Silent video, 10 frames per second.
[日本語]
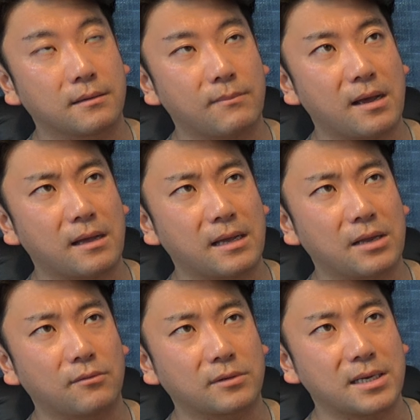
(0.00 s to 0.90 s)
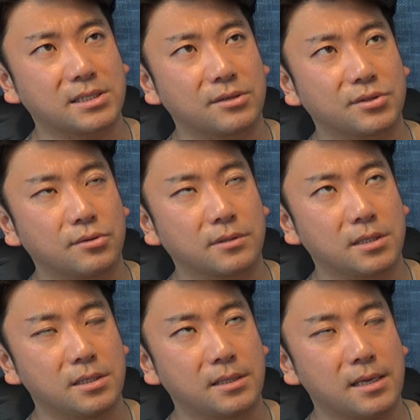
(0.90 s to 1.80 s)
大使館の資料に
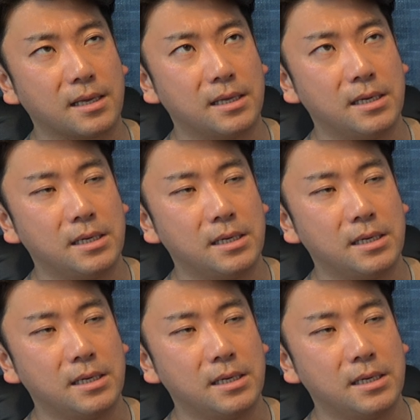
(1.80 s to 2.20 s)
聞いて、